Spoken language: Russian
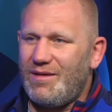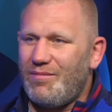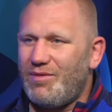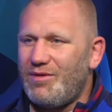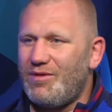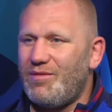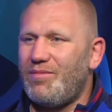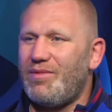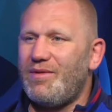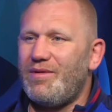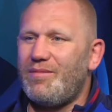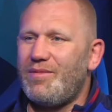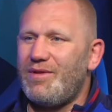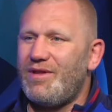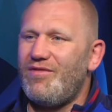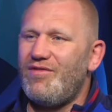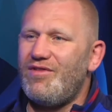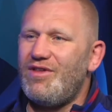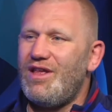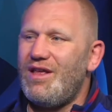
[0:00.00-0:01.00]
таким по, по,
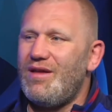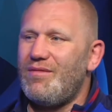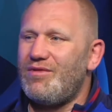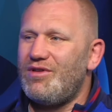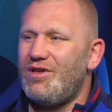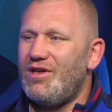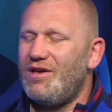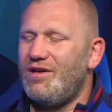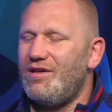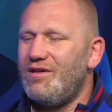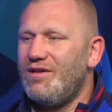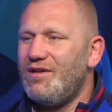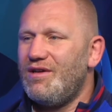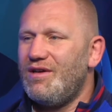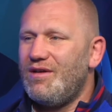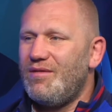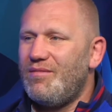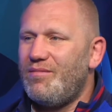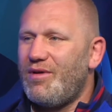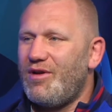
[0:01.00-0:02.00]
по заведениям, где
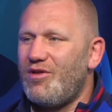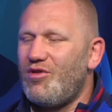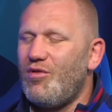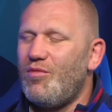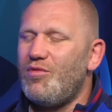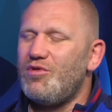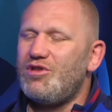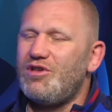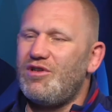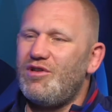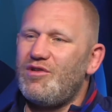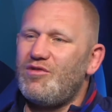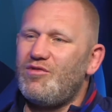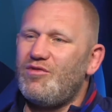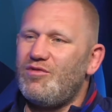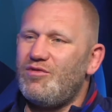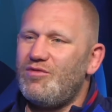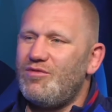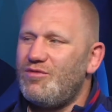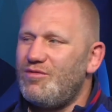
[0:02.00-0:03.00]
простому
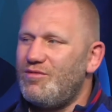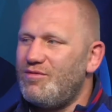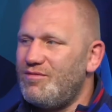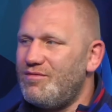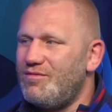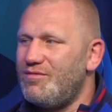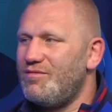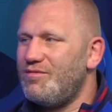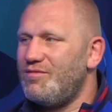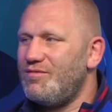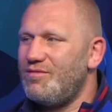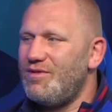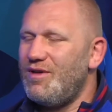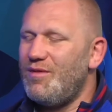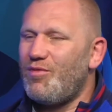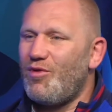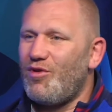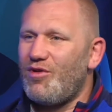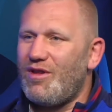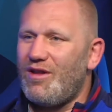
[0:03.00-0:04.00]
человеку э,
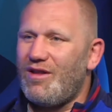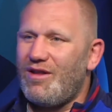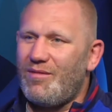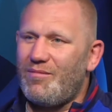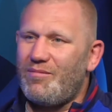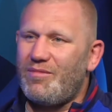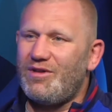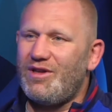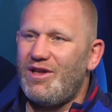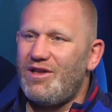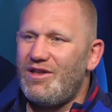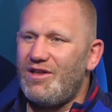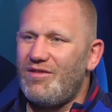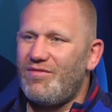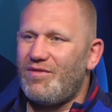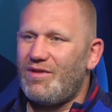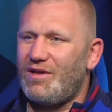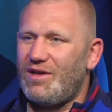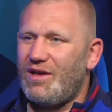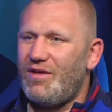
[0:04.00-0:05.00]
не просто там подойти,
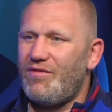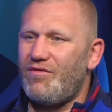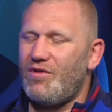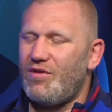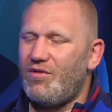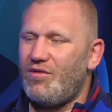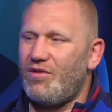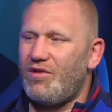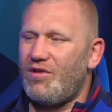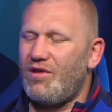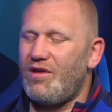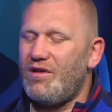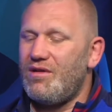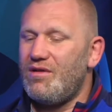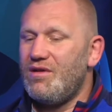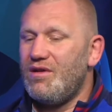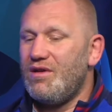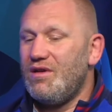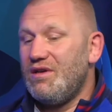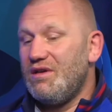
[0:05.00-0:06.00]
сфотографироваться,
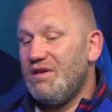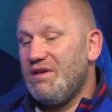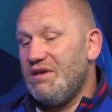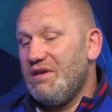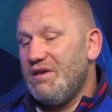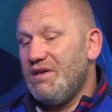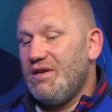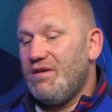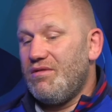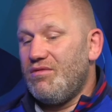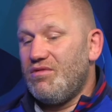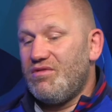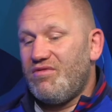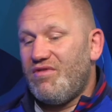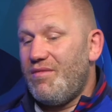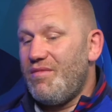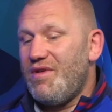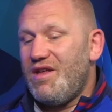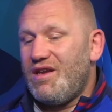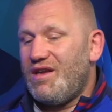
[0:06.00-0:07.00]
да. Вот
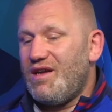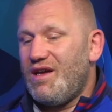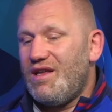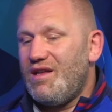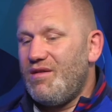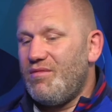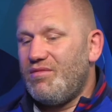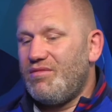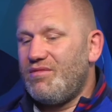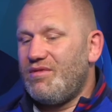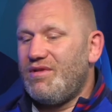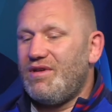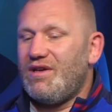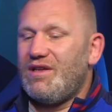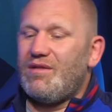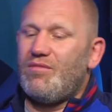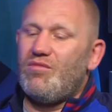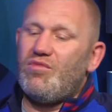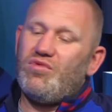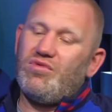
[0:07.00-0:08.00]
в Америке они к
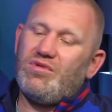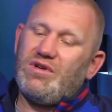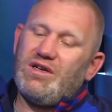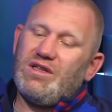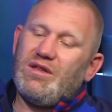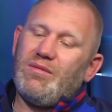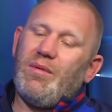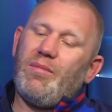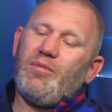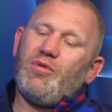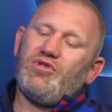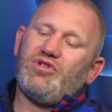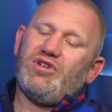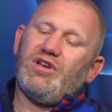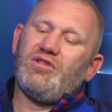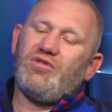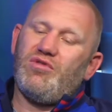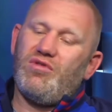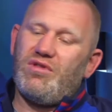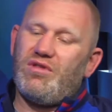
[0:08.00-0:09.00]
этому как-то
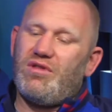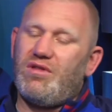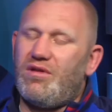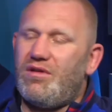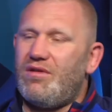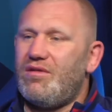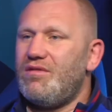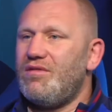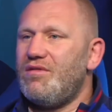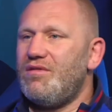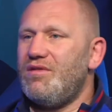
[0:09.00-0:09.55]
попроще относятся.